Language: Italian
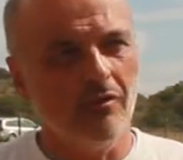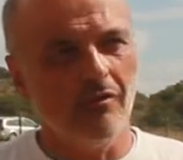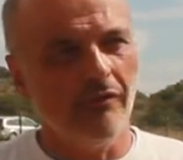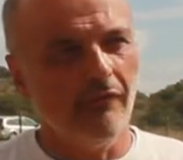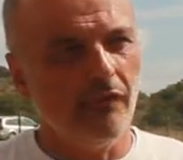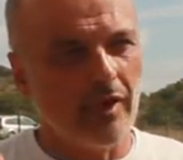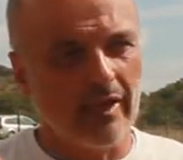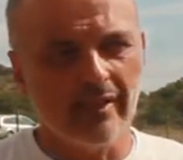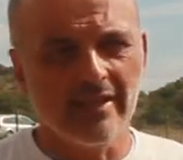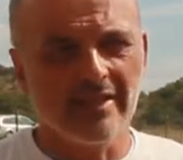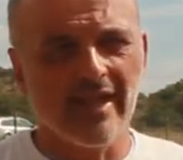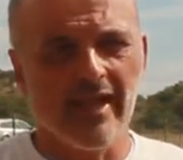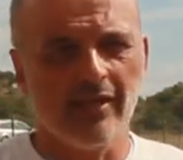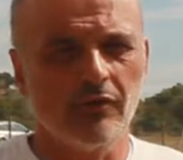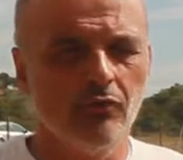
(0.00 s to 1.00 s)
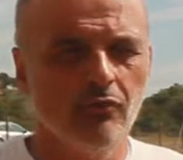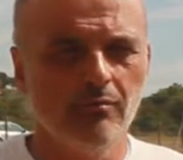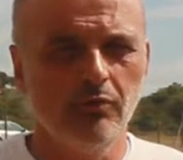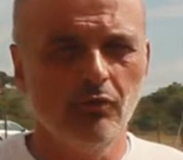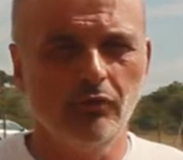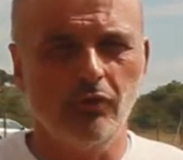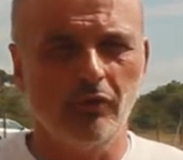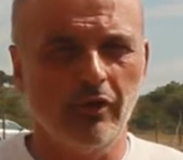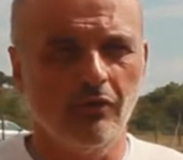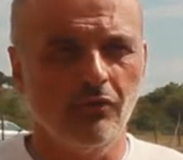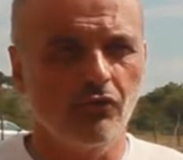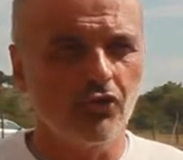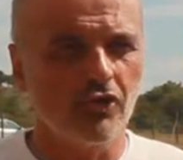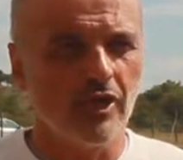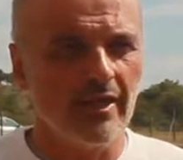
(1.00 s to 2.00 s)
focalizzato un punto di
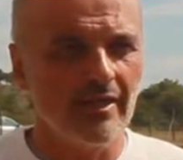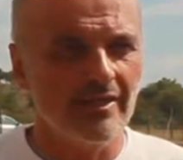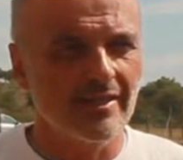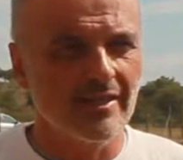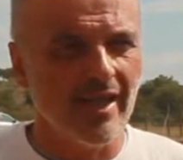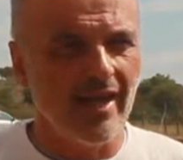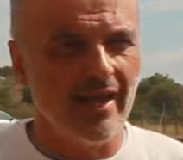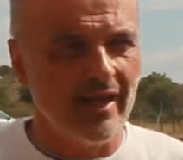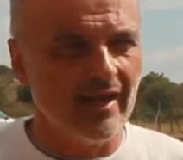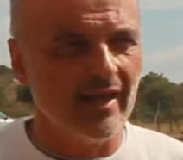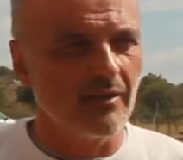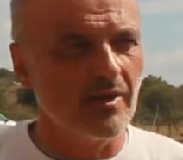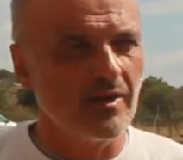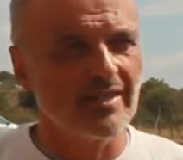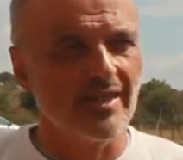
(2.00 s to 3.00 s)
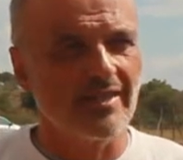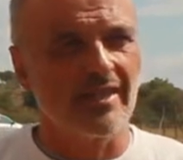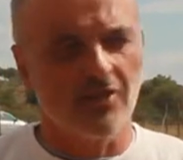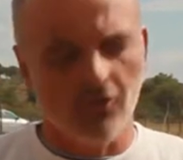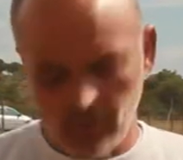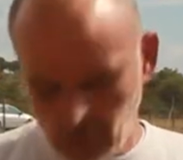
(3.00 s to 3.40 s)
conoscenza, era questa stazione